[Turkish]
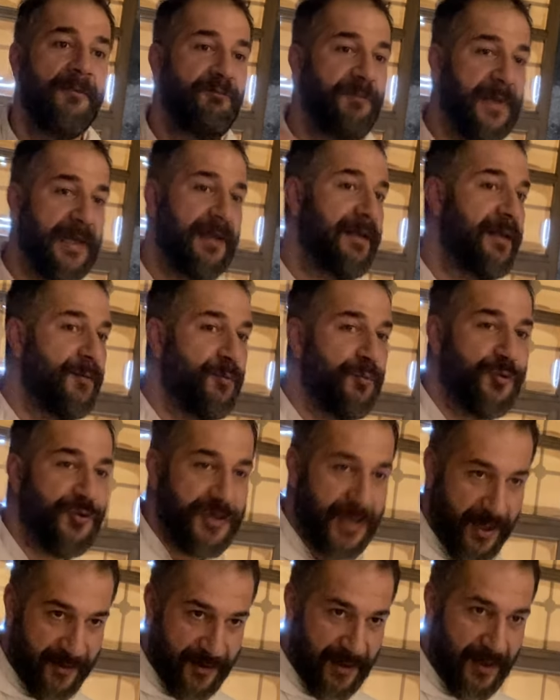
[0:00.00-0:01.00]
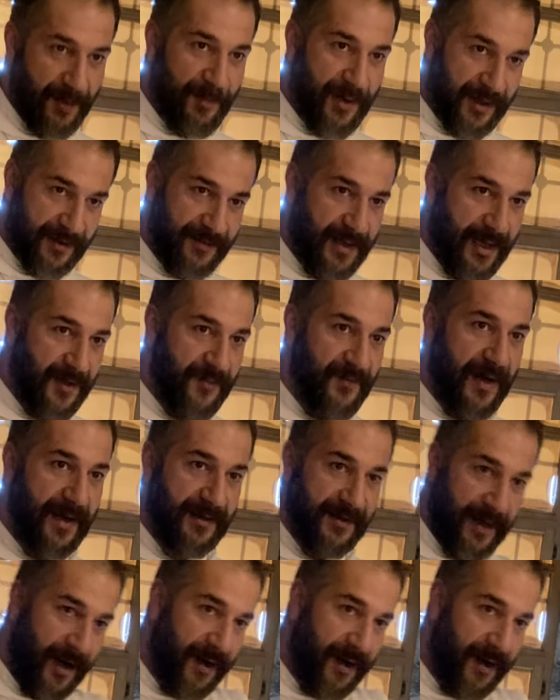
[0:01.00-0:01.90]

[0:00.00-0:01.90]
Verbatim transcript: Milli mücadele patlak verdi.